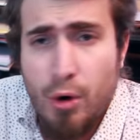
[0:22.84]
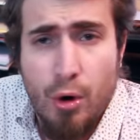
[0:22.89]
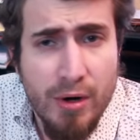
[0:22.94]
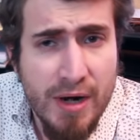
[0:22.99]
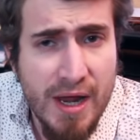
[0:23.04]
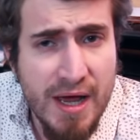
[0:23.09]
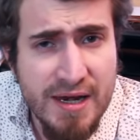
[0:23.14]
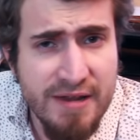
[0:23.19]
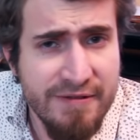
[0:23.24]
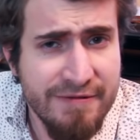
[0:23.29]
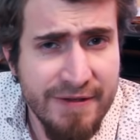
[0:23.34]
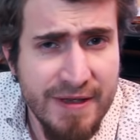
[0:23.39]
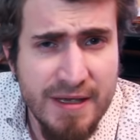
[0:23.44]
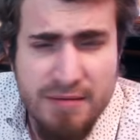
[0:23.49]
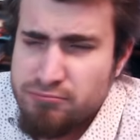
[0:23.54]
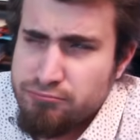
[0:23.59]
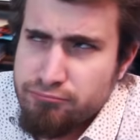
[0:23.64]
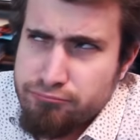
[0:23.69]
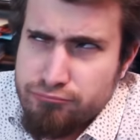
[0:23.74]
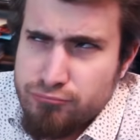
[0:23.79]
Bon, là,
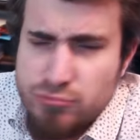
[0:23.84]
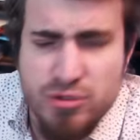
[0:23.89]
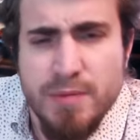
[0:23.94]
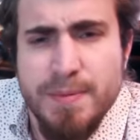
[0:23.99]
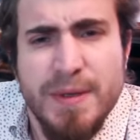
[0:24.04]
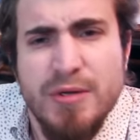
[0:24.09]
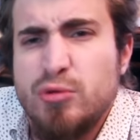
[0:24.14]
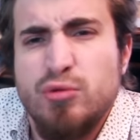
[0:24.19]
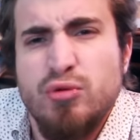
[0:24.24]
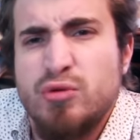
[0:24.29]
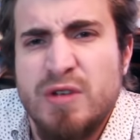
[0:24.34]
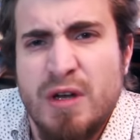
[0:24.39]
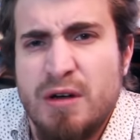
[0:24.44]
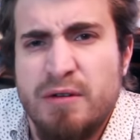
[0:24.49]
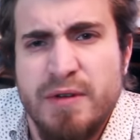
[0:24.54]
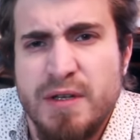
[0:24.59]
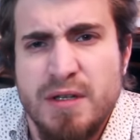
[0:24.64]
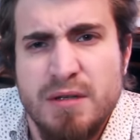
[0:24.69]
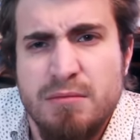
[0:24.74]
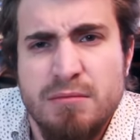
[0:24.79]
l'effet, mm, c'est pas du tout ça en
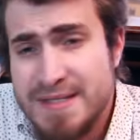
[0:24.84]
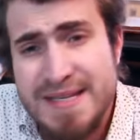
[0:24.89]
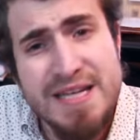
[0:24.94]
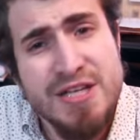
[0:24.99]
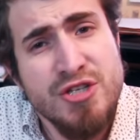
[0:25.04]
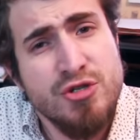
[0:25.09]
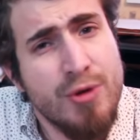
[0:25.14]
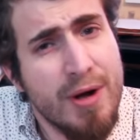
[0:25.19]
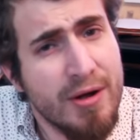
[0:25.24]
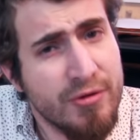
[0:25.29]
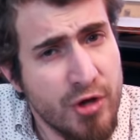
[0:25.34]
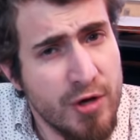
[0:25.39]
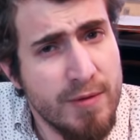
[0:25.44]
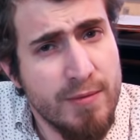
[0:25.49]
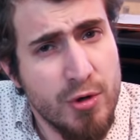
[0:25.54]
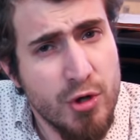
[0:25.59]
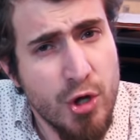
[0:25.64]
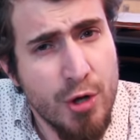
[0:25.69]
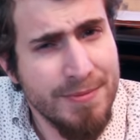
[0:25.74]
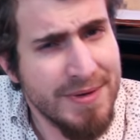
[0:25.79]
fait. C'est l'histoire d'un
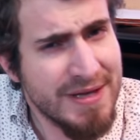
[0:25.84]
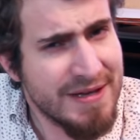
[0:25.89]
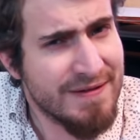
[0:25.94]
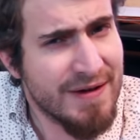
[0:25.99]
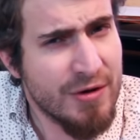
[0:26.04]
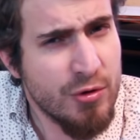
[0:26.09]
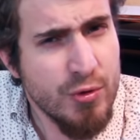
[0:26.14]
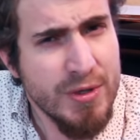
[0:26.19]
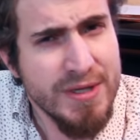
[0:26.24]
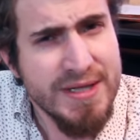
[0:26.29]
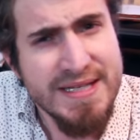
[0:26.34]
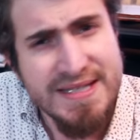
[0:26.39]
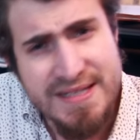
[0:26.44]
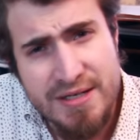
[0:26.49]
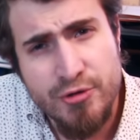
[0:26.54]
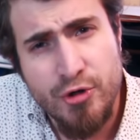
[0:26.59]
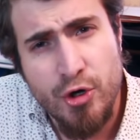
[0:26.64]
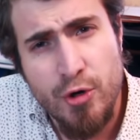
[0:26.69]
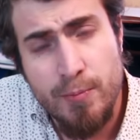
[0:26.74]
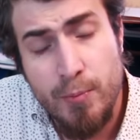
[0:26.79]
bonhomme qui va louer des
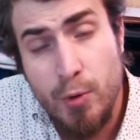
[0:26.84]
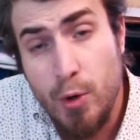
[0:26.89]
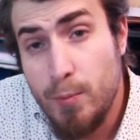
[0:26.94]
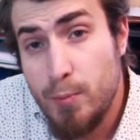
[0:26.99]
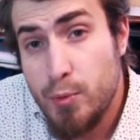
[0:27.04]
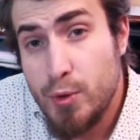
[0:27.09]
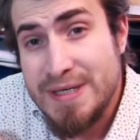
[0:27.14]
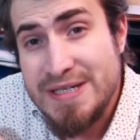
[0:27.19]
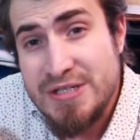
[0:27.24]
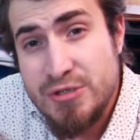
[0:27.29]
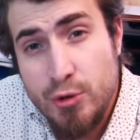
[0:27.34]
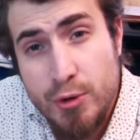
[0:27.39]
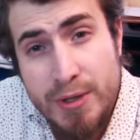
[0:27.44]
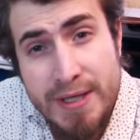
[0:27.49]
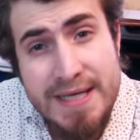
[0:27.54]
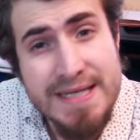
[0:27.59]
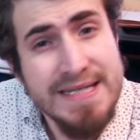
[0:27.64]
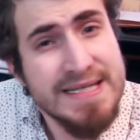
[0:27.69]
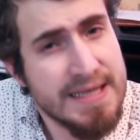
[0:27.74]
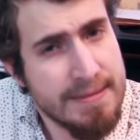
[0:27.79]
entrepôts pour y
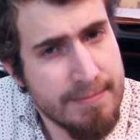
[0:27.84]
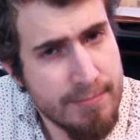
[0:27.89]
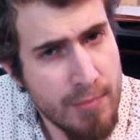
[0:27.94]
stocker ses